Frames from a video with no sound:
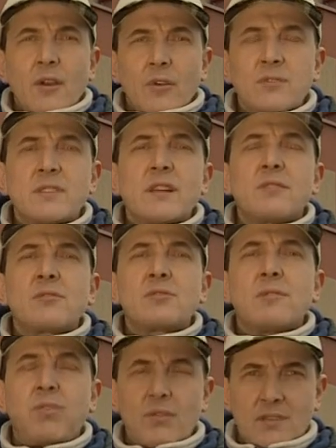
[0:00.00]
ustalono, że
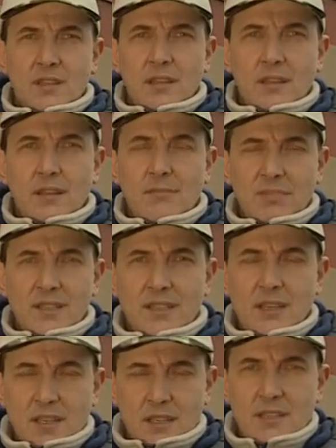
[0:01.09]
polskie tablice
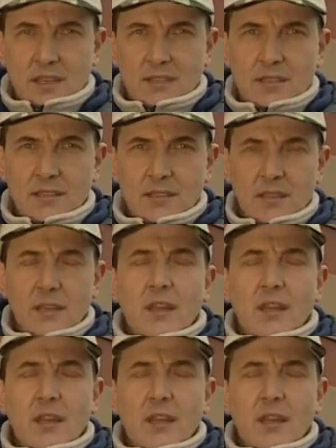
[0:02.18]
rejestracyjne,